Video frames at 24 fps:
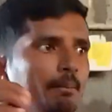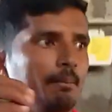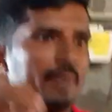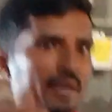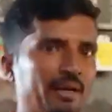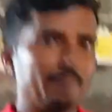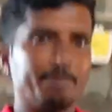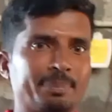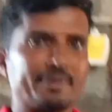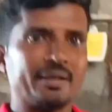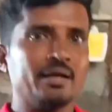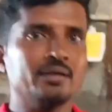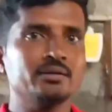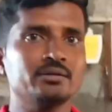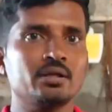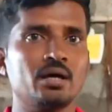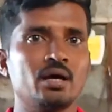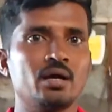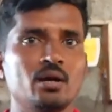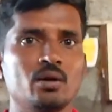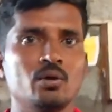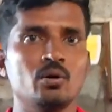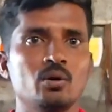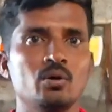మన
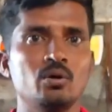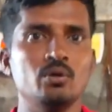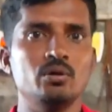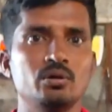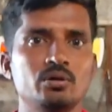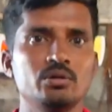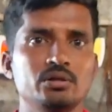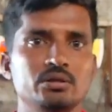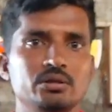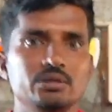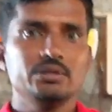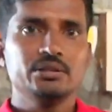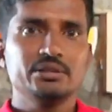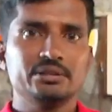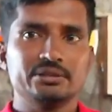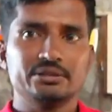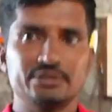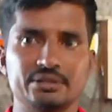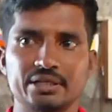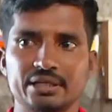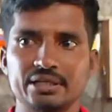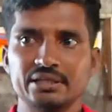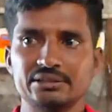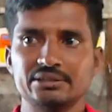ప్రాంతాల్లో
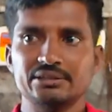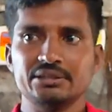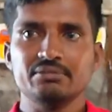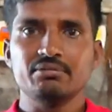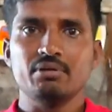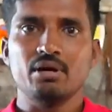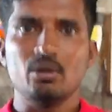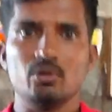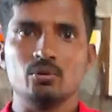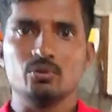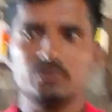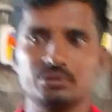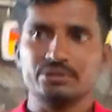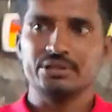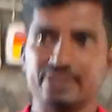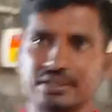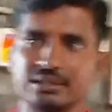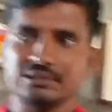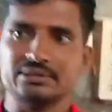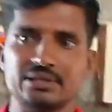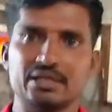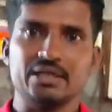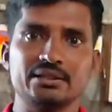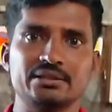ఏ జీవాలు ఏ
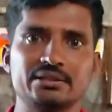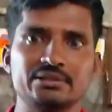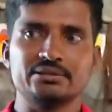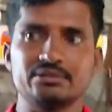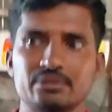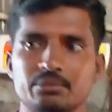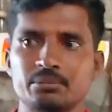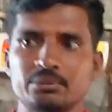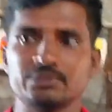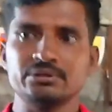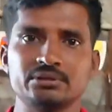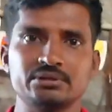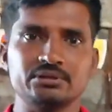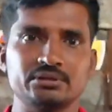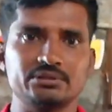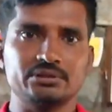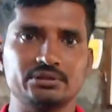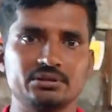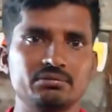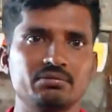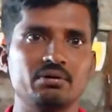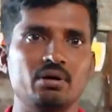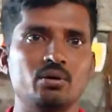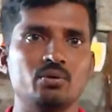జాతికి సంబంధించిన
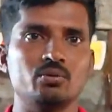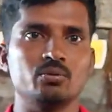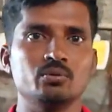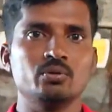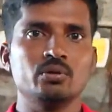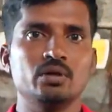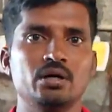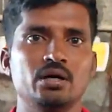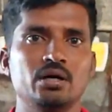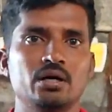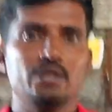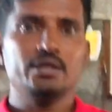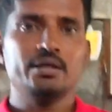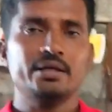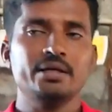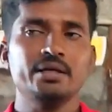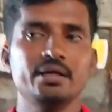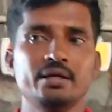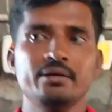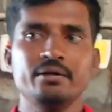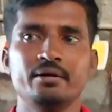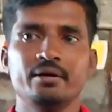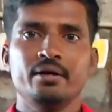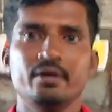జీవాలు అంటే
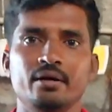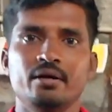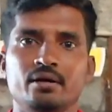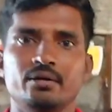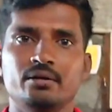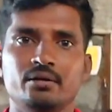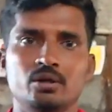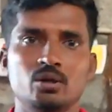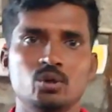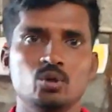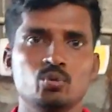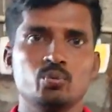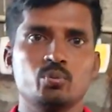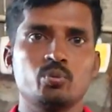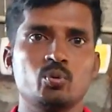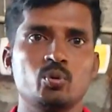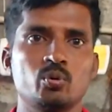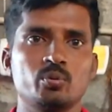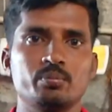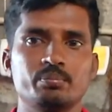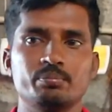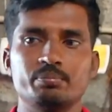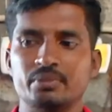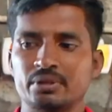నెల్లూరు బ్రో
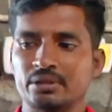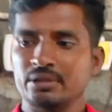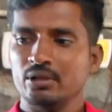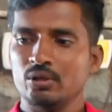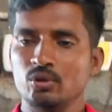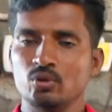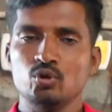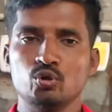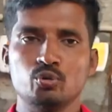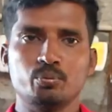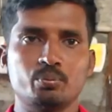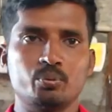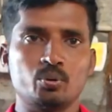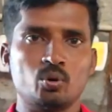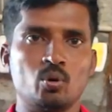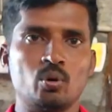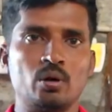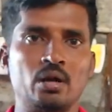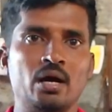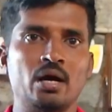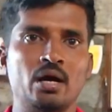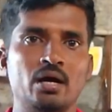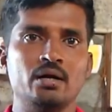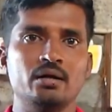నెల్లూరు
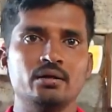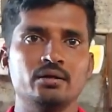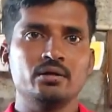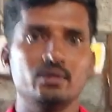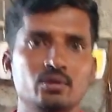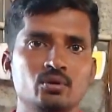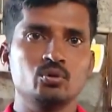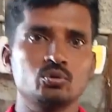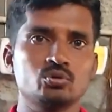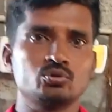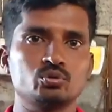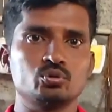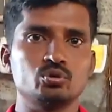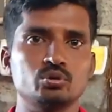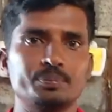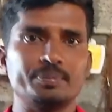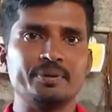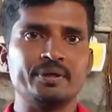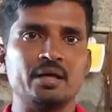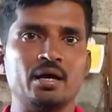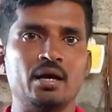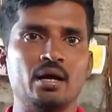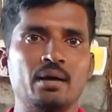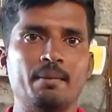బ్రోణ నెల్లూరు
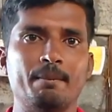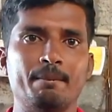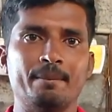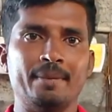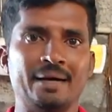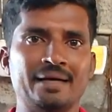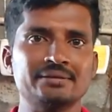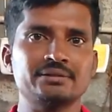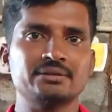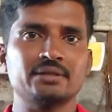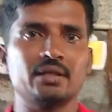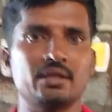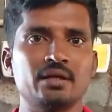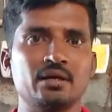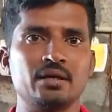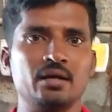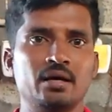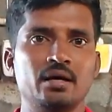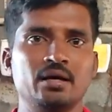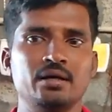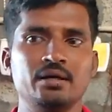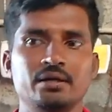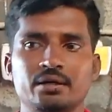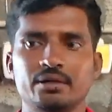జుడిపిన మాచల్లన
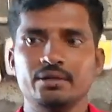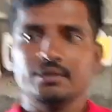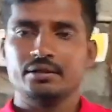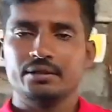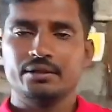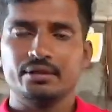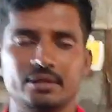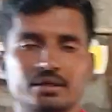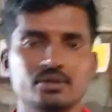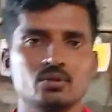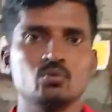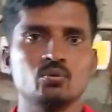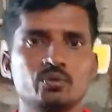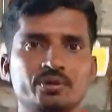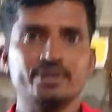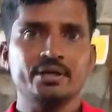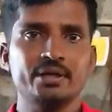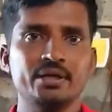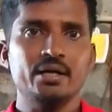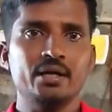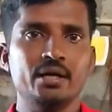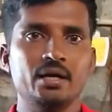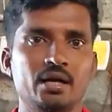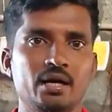ఏది ఉంటే
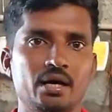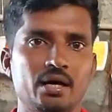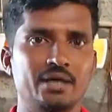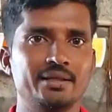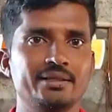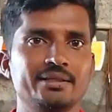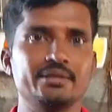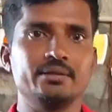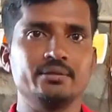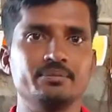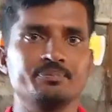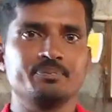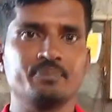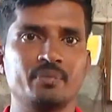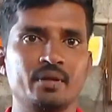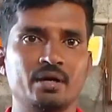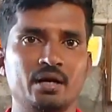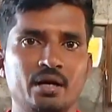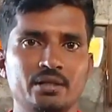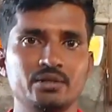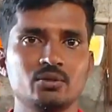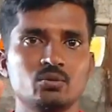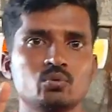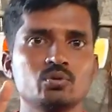అది
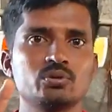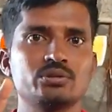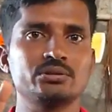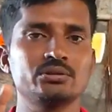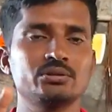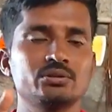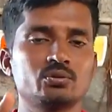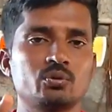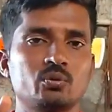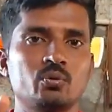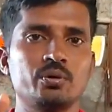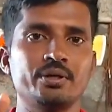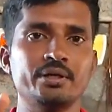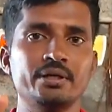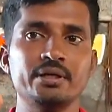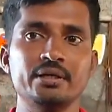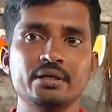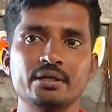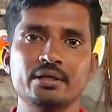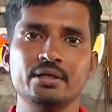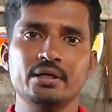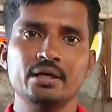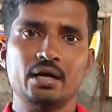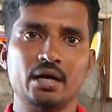అది గుర్తించుకొని
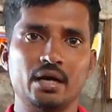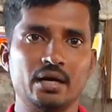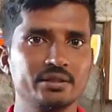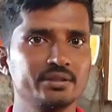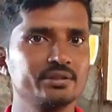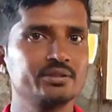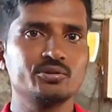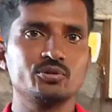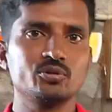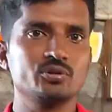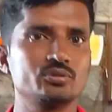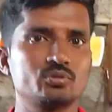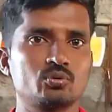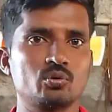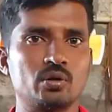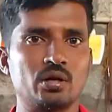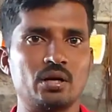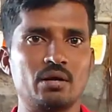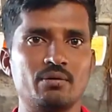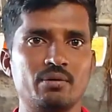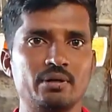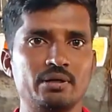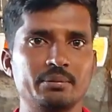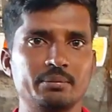అది
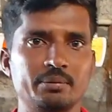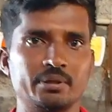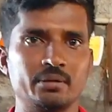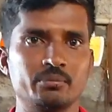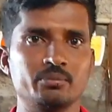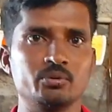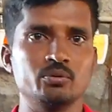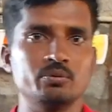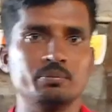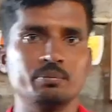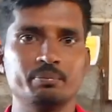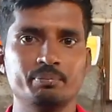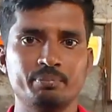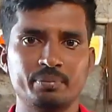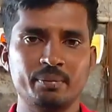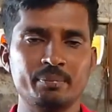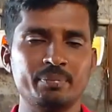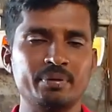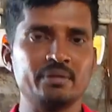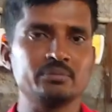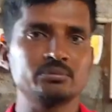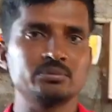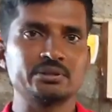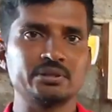తీసుకురావాలి మనము
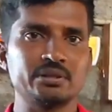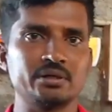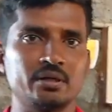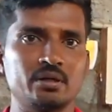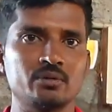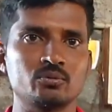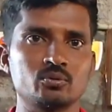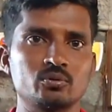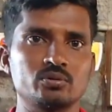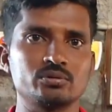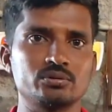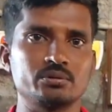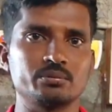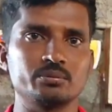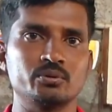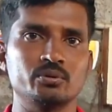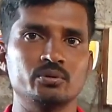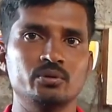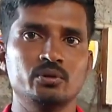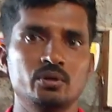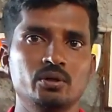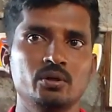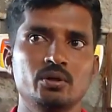పెంపకం చేయడం కోసము